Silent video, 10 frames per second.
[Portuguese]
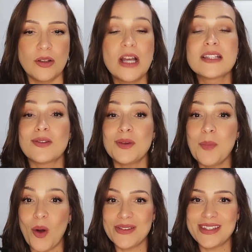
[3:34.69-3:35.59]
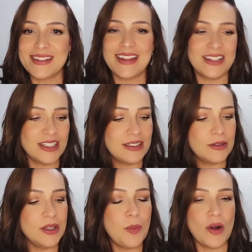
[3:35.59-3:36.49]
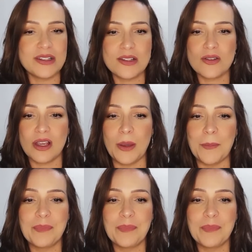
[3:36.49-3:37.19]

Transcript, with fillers: São hipóteses, tá, gente? Hipóteses aqui.